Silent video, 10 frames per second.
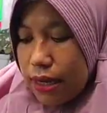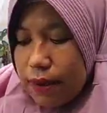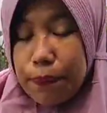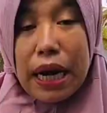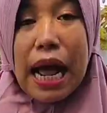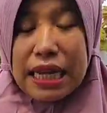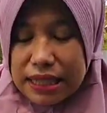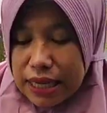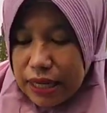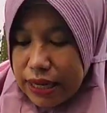e,
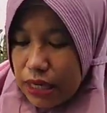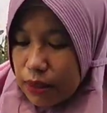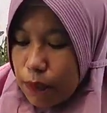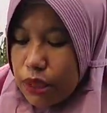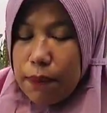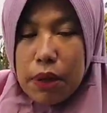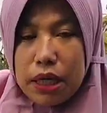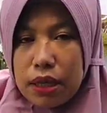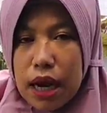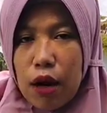berhasil ya,
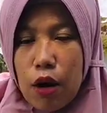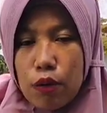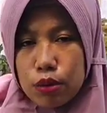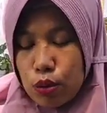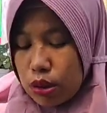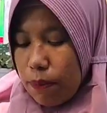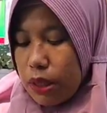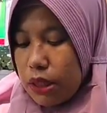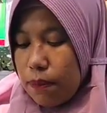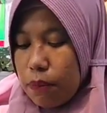teman-teman. Kalau untuk
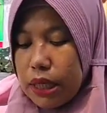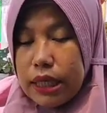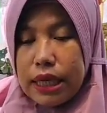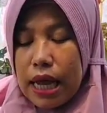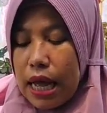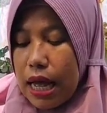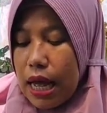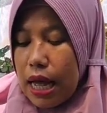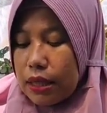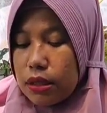teman-teman
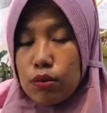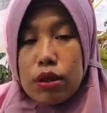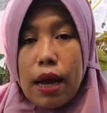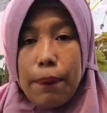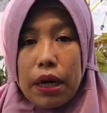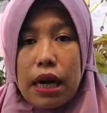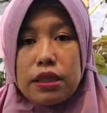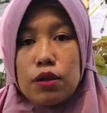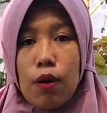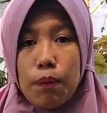yang sudah
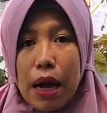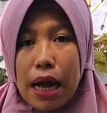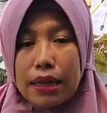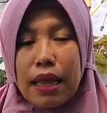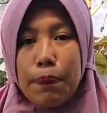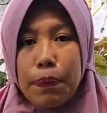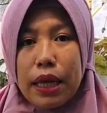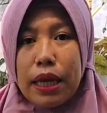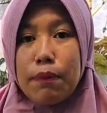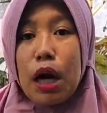pernah coba
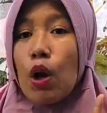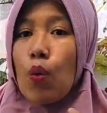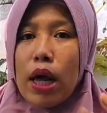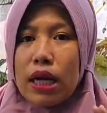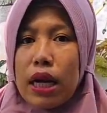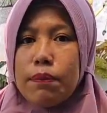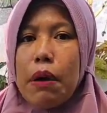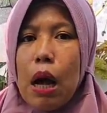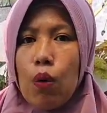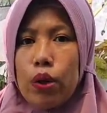tapi mengeluarkan
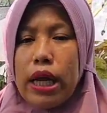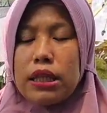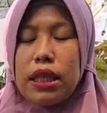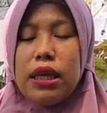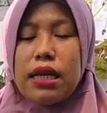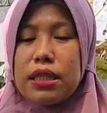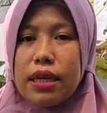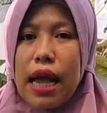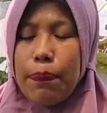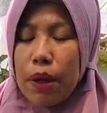bau yang tidak
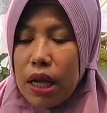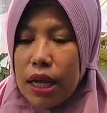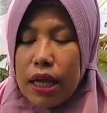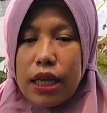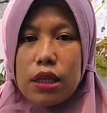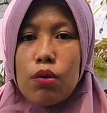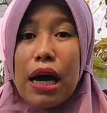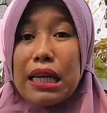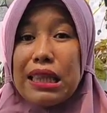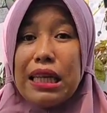sedap, itu
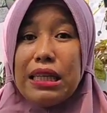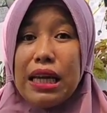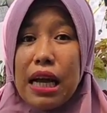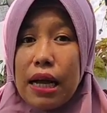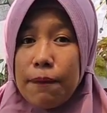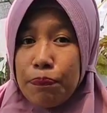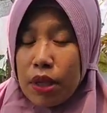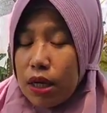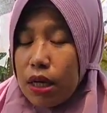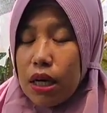artinya
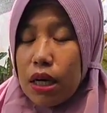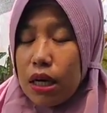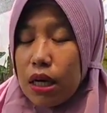e,